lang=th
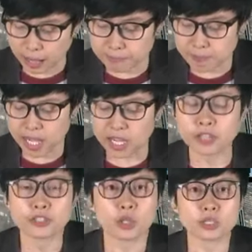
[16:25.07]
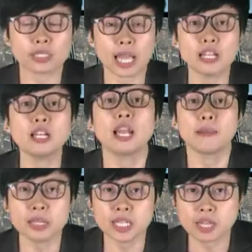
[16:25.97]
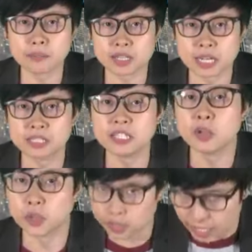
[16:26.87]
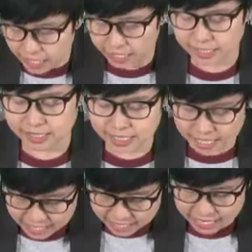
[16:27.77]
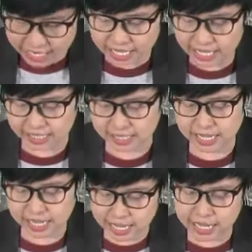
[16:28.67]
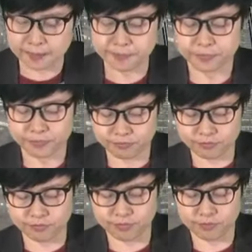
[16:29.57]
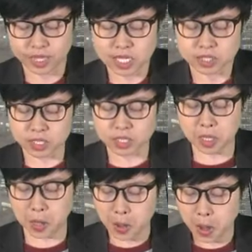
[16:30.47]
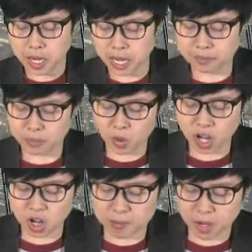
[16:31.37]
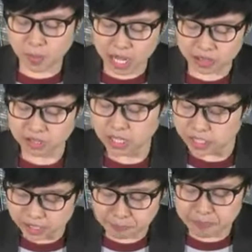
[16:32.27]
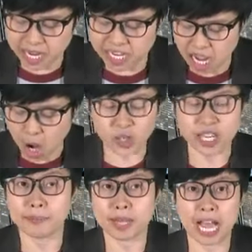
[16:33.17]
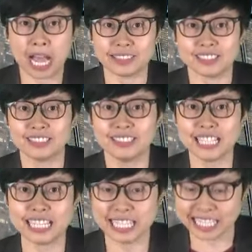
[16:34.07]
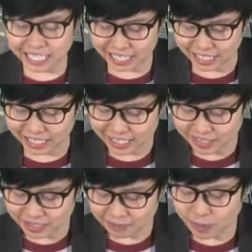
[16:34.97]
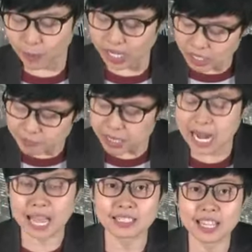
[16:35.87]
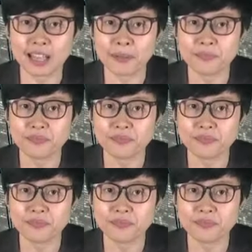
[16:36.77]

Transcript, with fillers: กลับมาสดใสและมีกำไรที่โดดเด้งนั่นเองนะฮะซึ่งหลายโบรกเขาก็มองว่ากำไรเนี่ย all time high นี่แปลว่าครึ่งปีหลังเนี่ย